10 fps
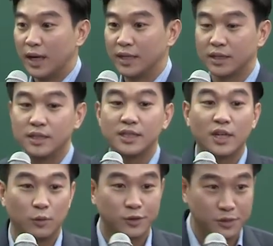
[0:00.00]
아직
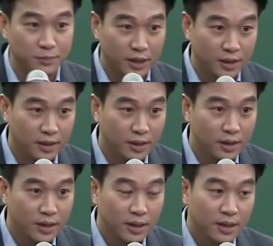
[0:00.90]
글자가 없었습니다.
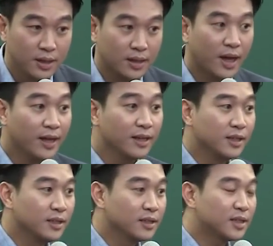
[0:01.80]

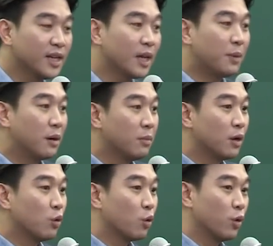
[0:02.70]
다행히 세계
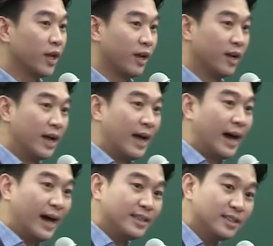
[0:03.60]
방방곡곡에
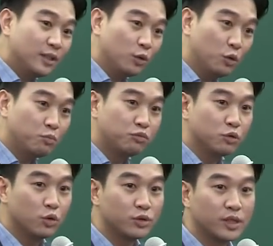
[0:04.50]
아직도
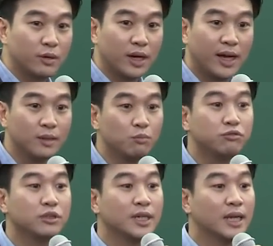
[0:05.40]
부족 생활을 하는
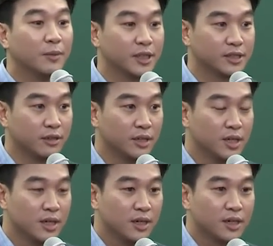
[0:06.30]
분들이 남아 계세요.
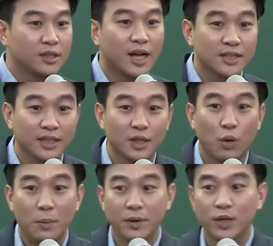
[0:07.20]
그래서 학자들이
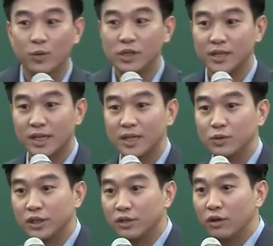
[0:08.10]
화폐 기원을 찾기
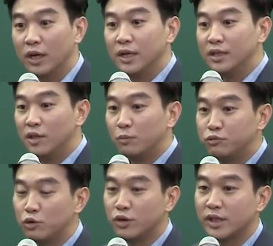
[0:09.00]
위해서 이런
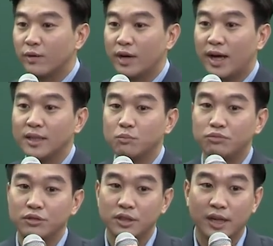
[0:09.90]
부족 생활을 하는
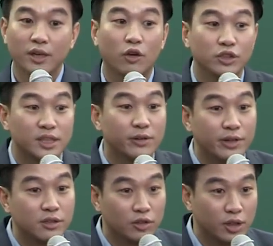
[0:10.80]
분들의 경제
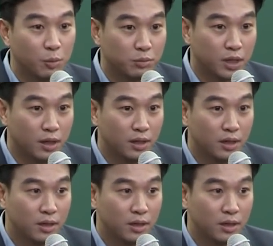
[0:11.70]
생활을 들여다봅니다.